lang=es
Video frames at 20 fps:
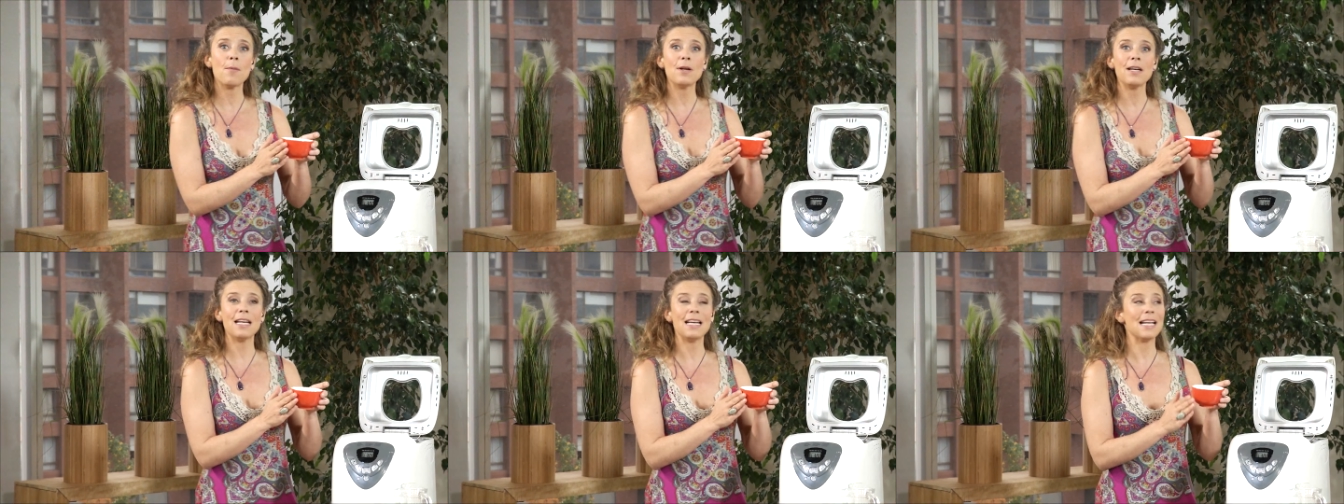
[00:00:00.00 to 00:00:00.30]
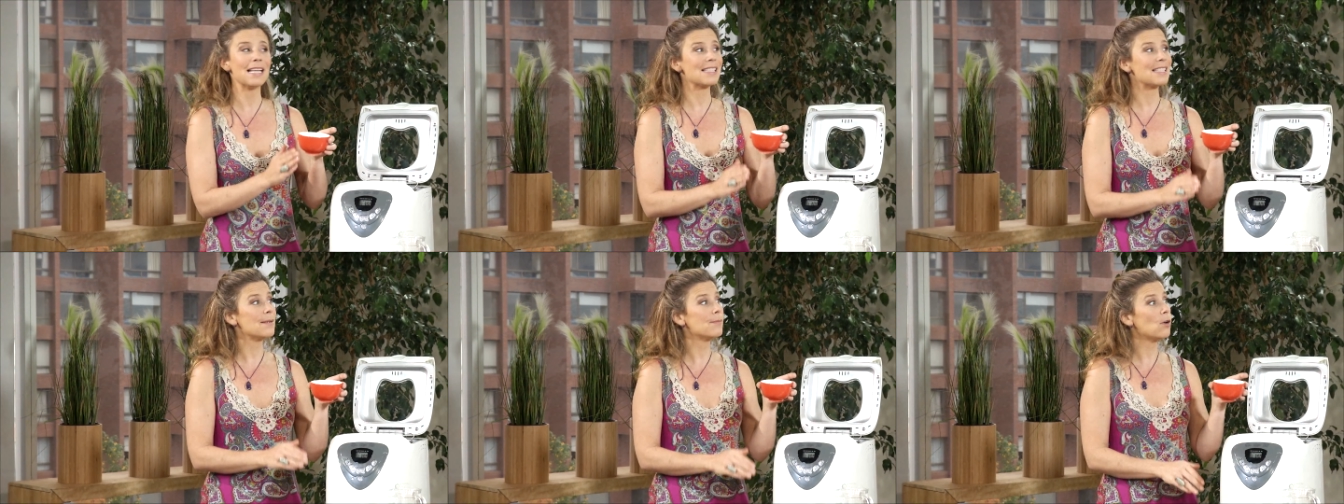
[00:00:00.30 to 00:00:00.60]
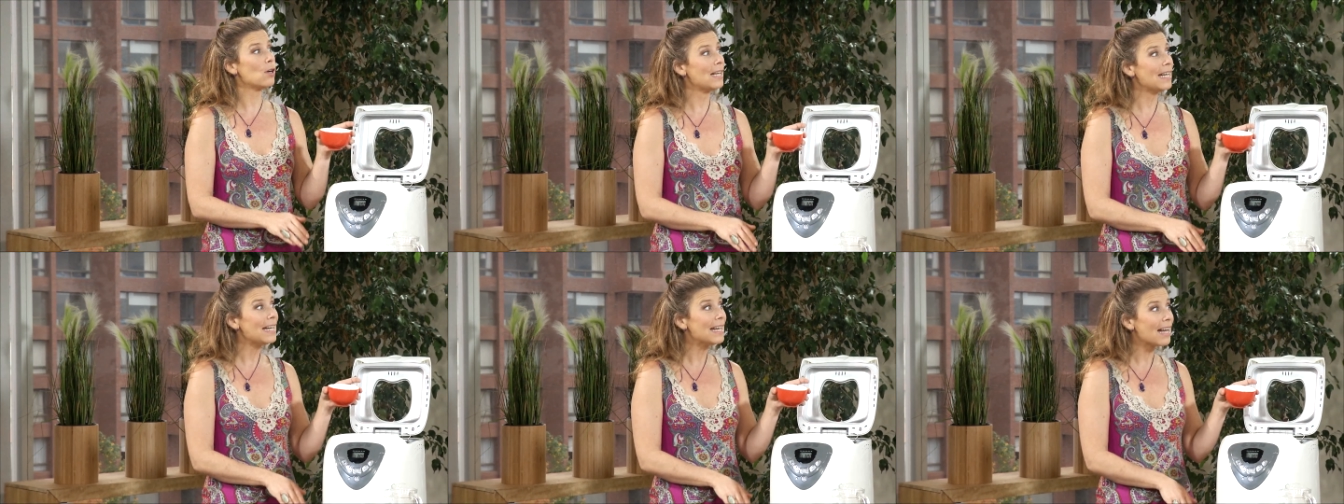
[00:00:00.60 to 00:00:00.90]
a poner la
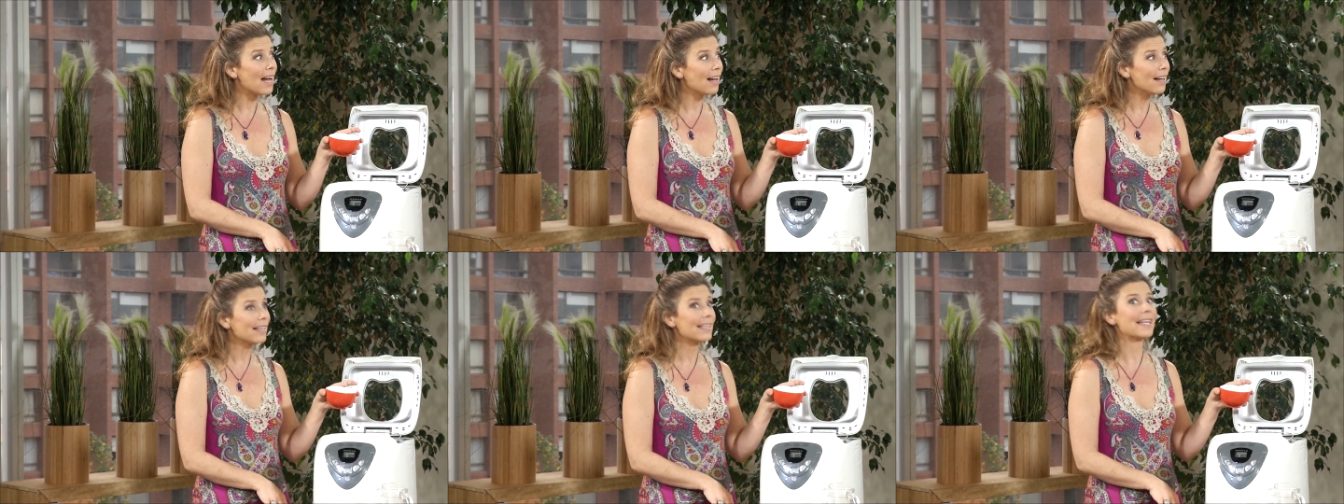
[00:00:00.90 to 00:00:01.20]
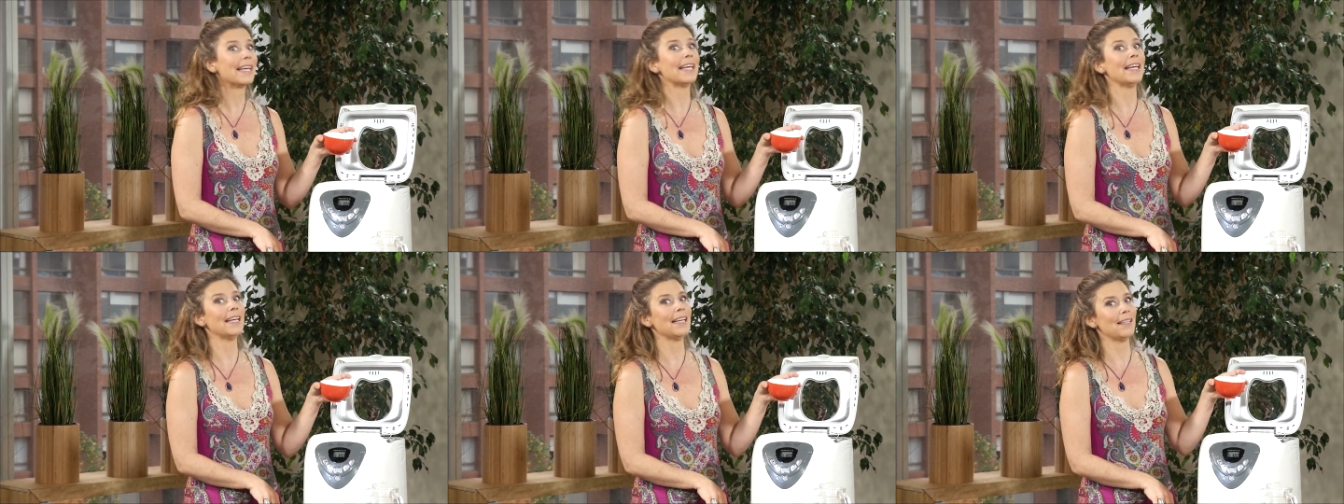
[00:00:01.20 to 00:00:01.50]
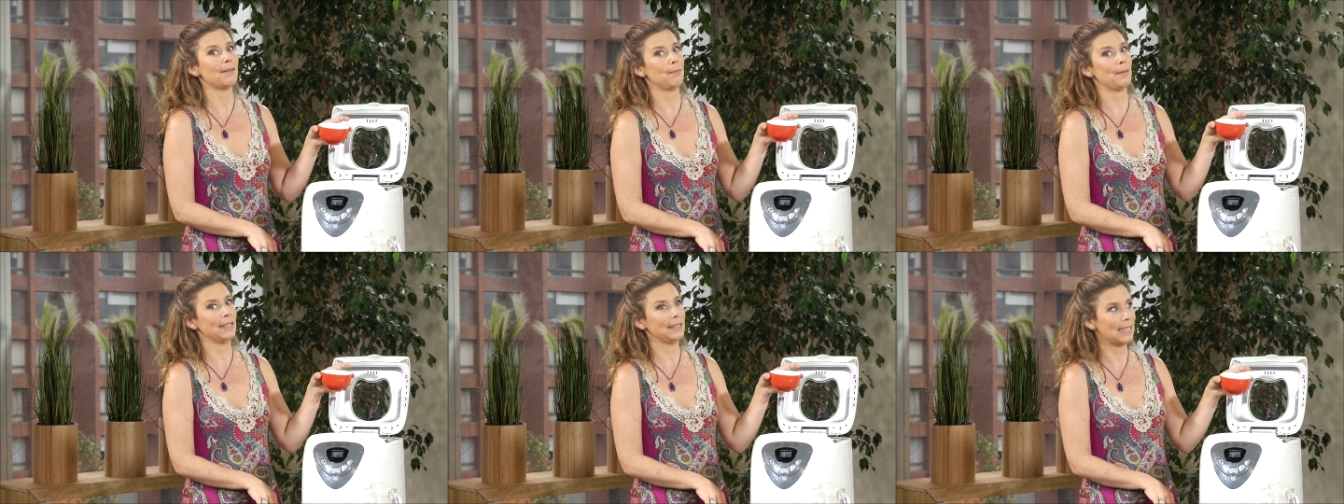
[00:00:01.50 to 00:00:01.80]
semolina
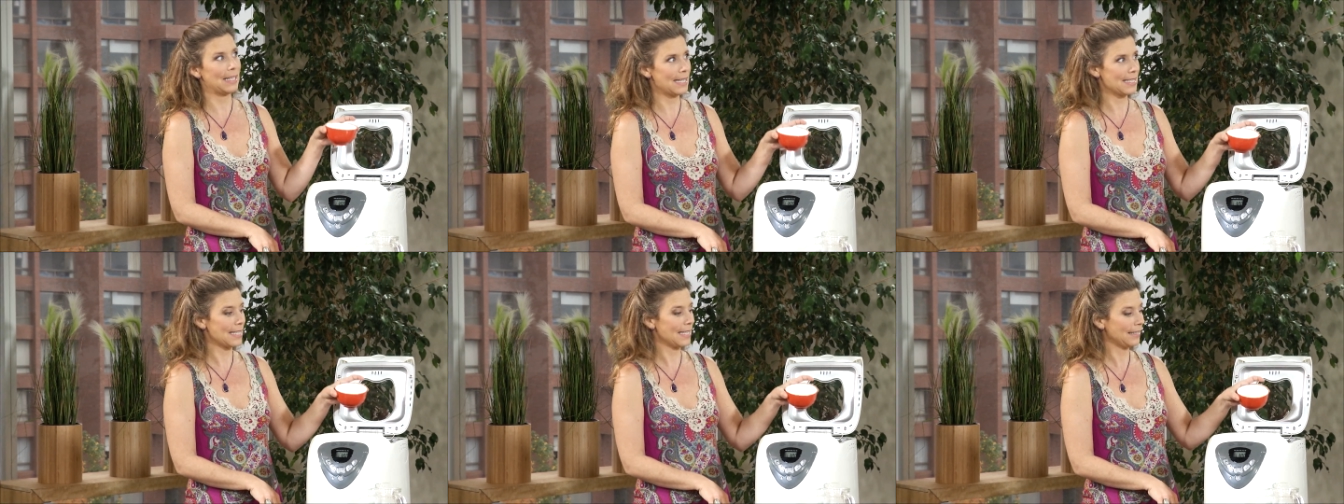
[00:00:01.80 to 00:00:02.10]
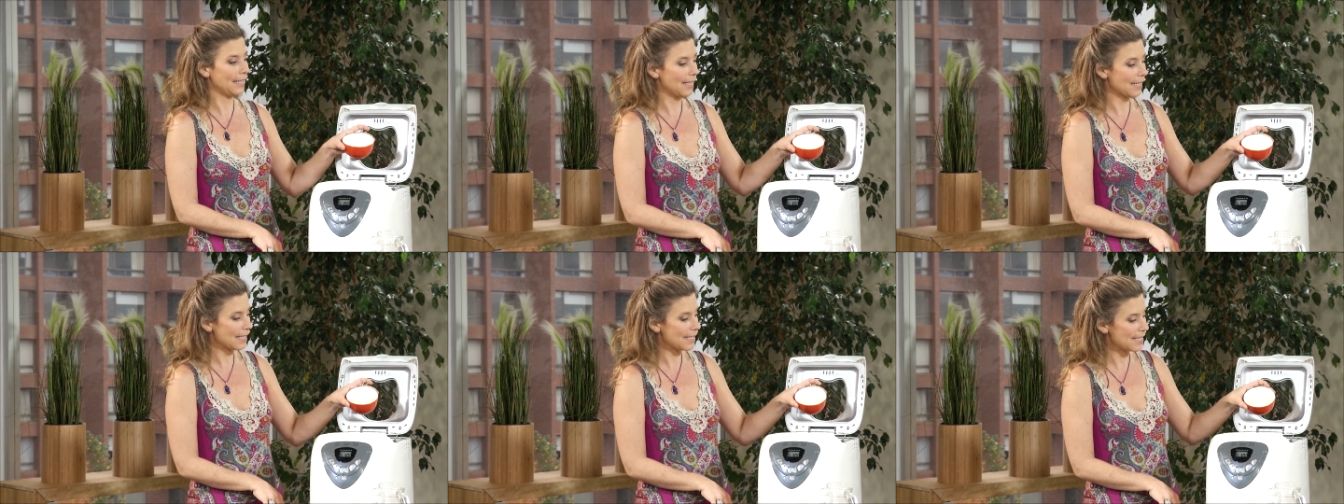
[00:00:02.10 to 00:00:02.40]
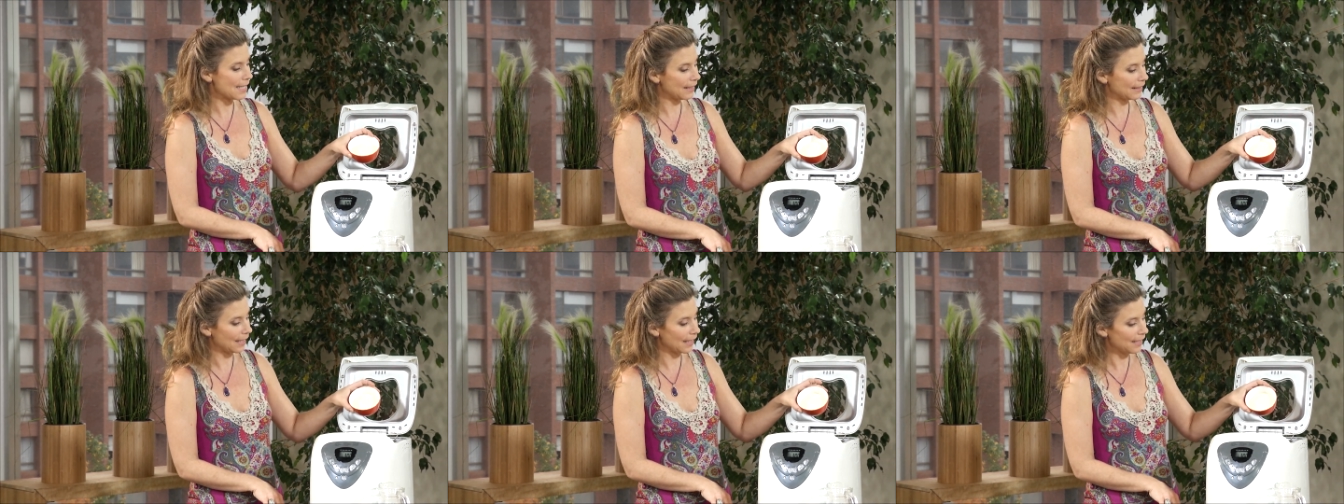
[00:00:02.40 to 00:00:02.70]
que pertenece a esta
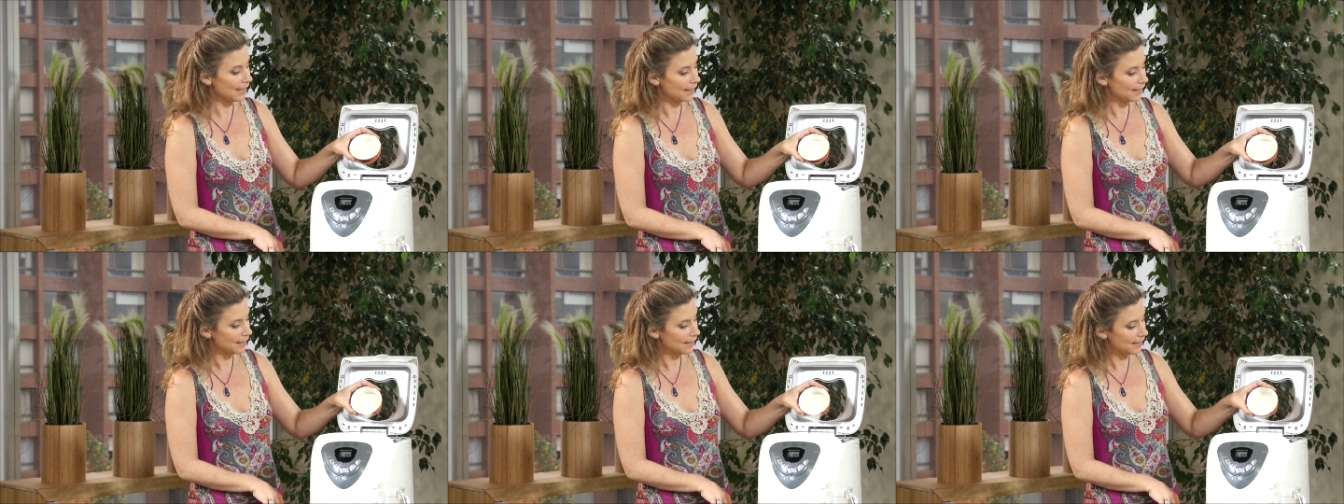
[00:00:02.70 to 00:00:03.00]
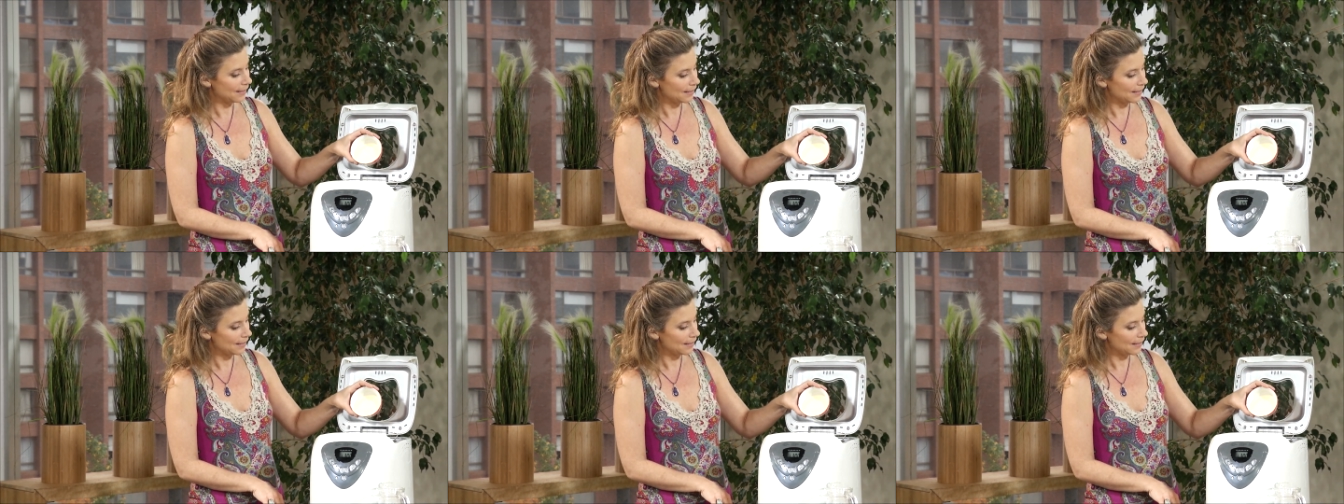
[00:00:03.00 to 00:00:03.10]
receta,